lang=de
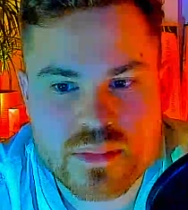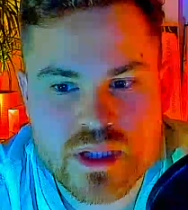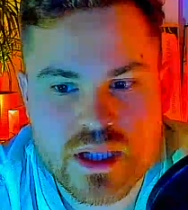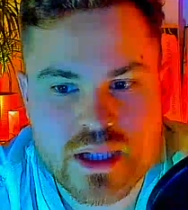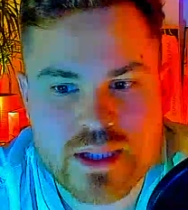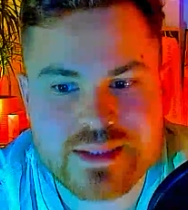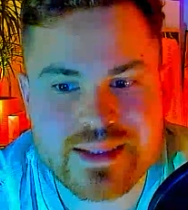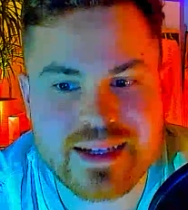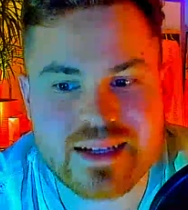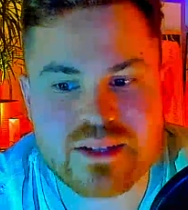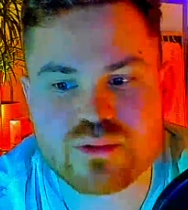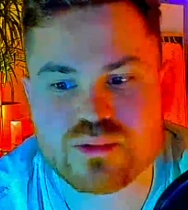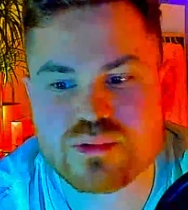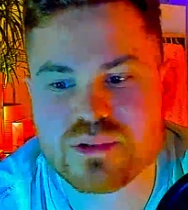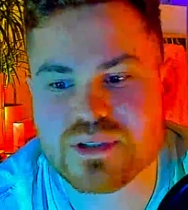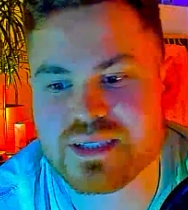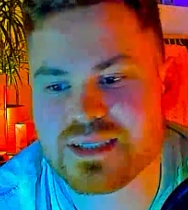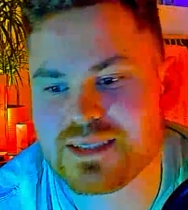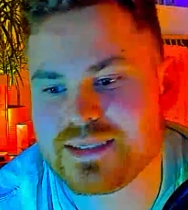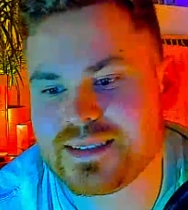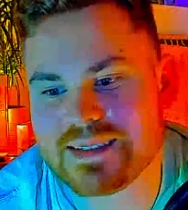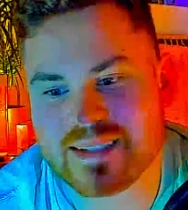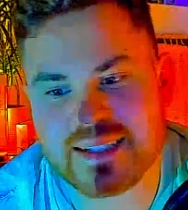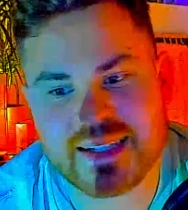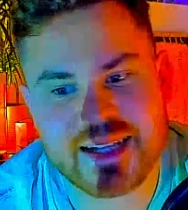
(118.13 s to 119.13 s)
Na gut,
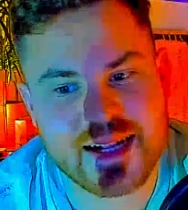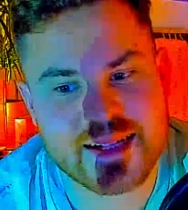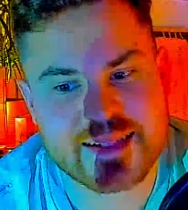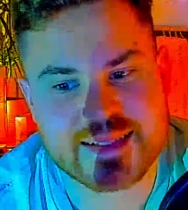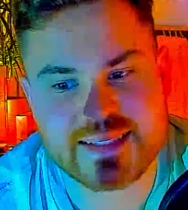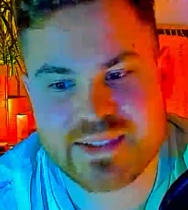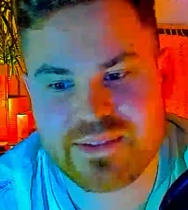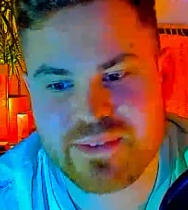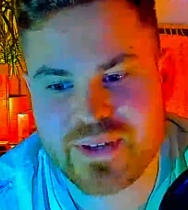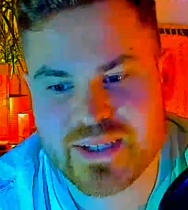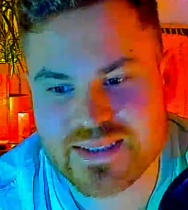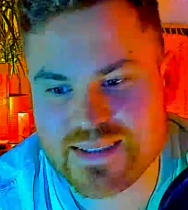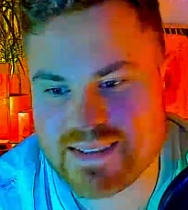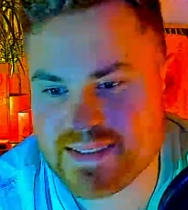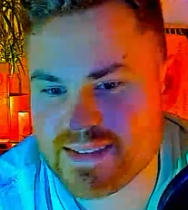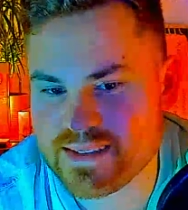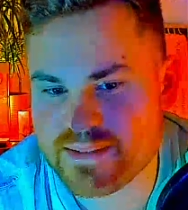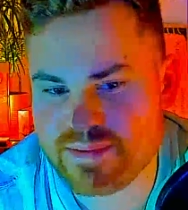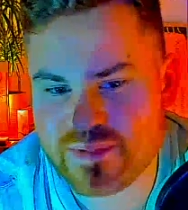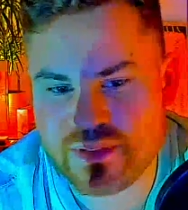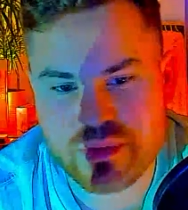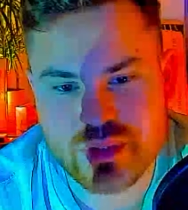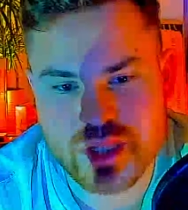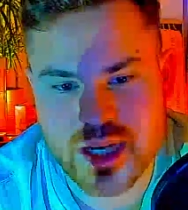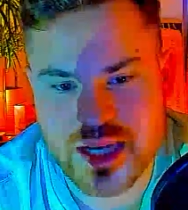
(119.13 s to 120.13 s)
ist egal. Ich werde dieses
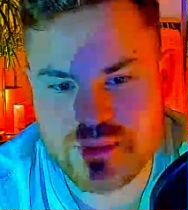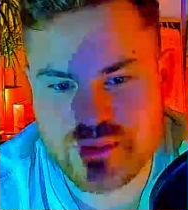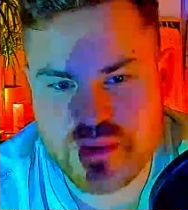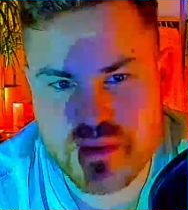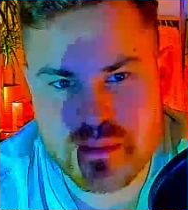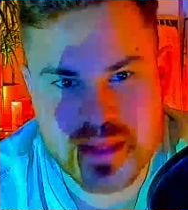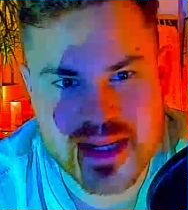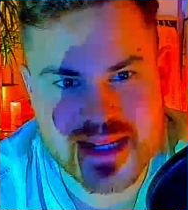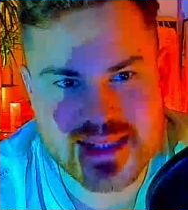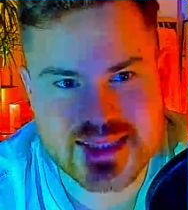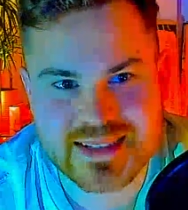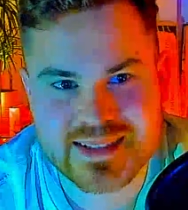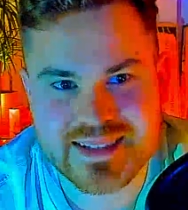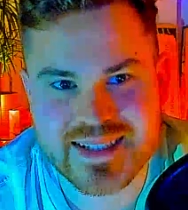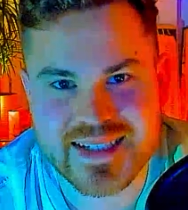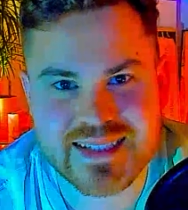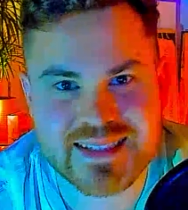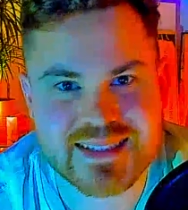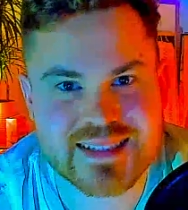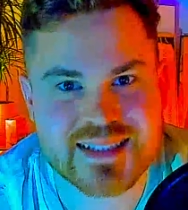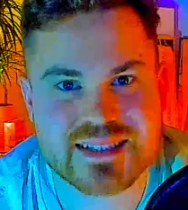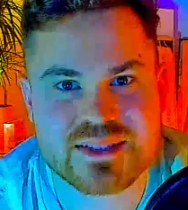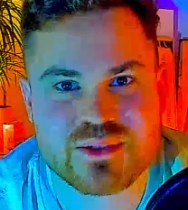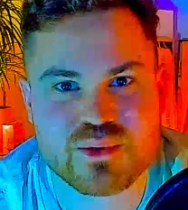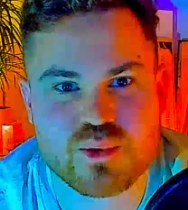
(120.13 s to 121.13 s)
Video einfach mal als Test
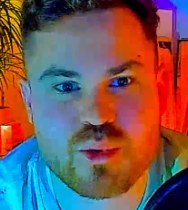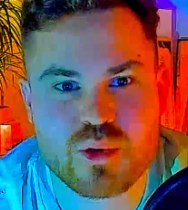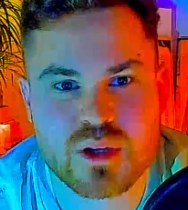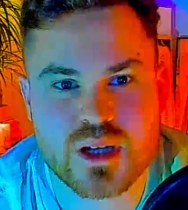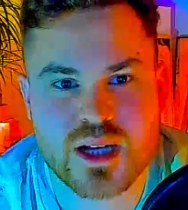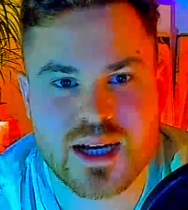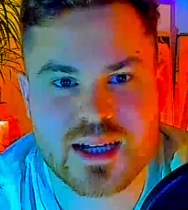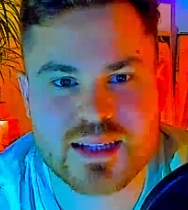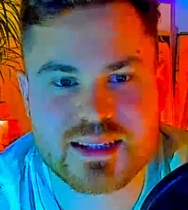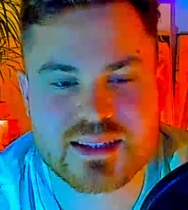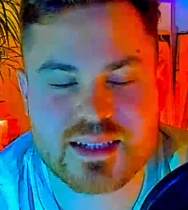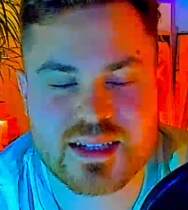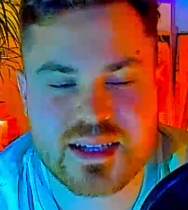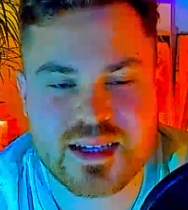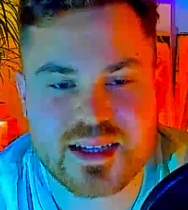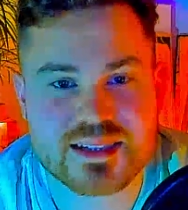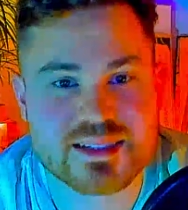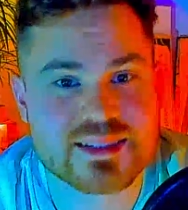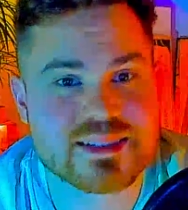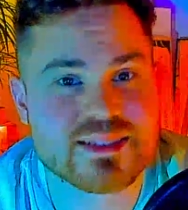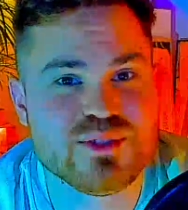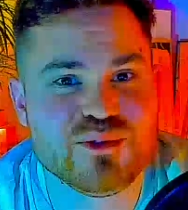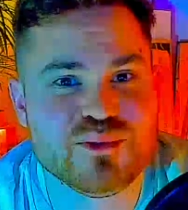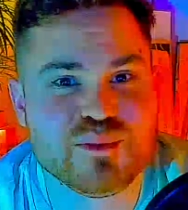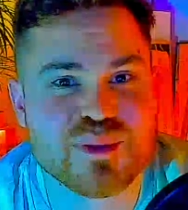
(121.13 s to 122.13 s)
jetzt hochladen.
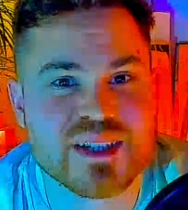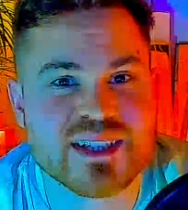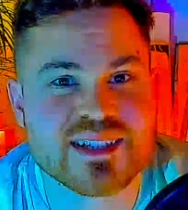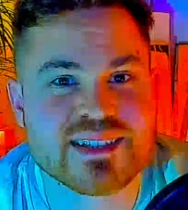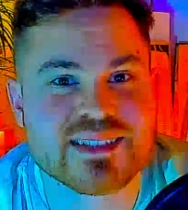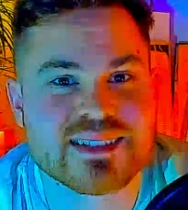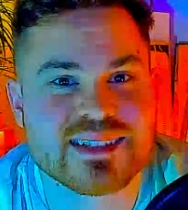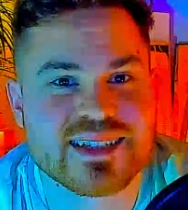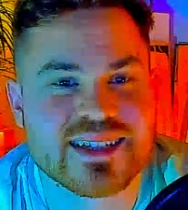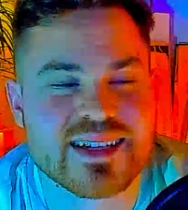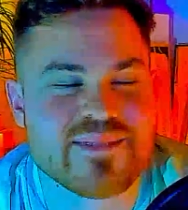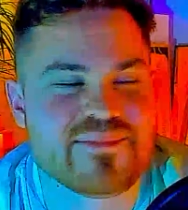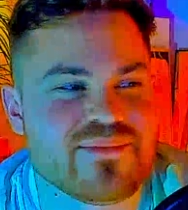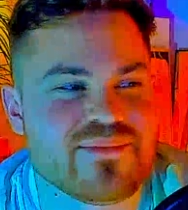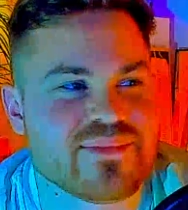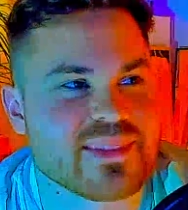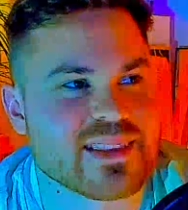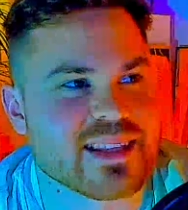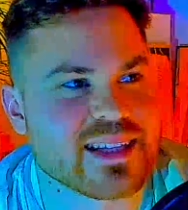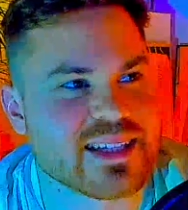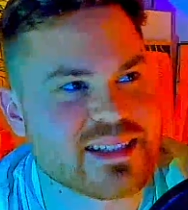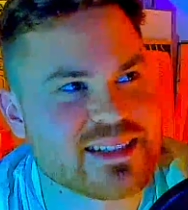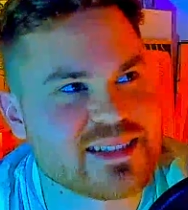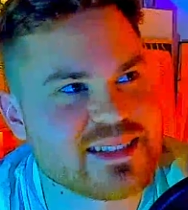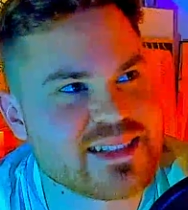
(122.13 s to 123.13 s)
Das ist übrigens,
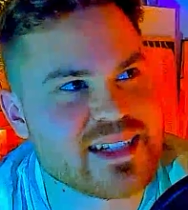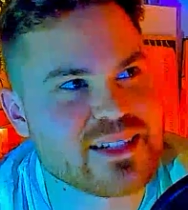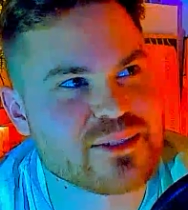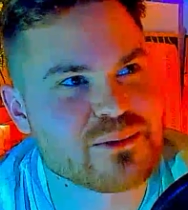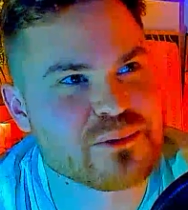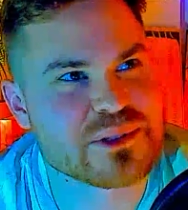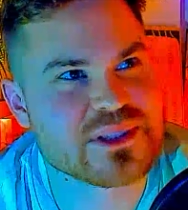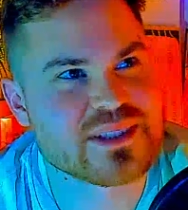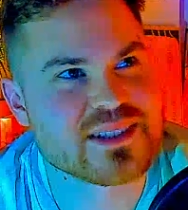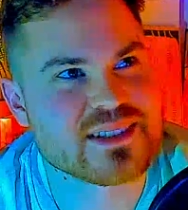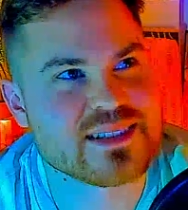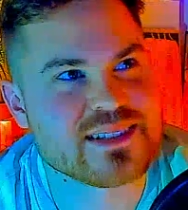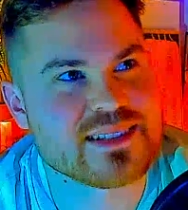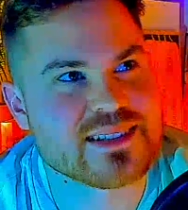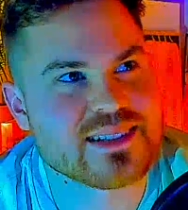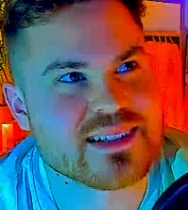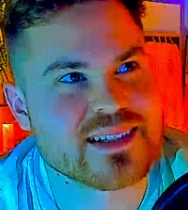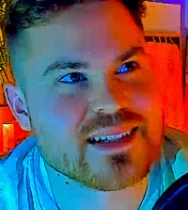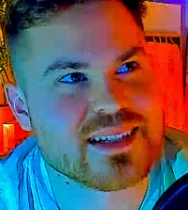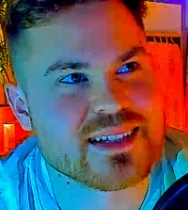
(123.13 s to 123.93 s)
das ist ja lustig.